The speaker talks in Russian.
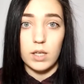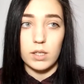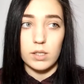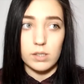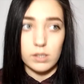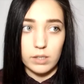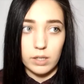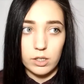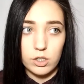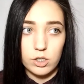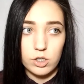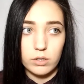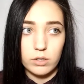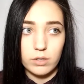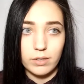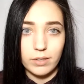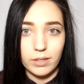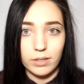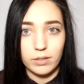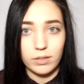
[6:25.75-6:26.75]
Значит,
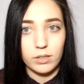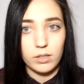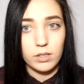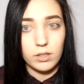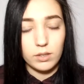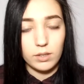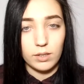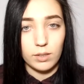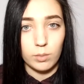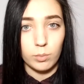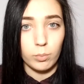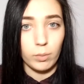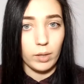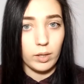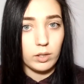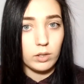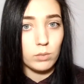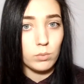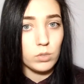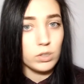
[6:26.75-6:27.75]
это не ты,
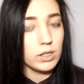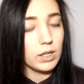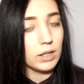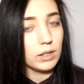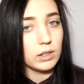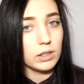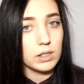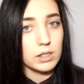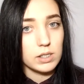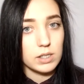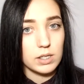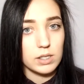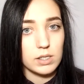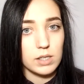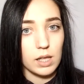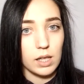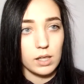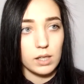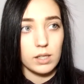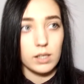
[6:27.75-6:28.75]
поэтому я так и
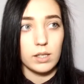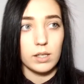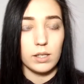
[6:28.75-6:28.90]
сказал.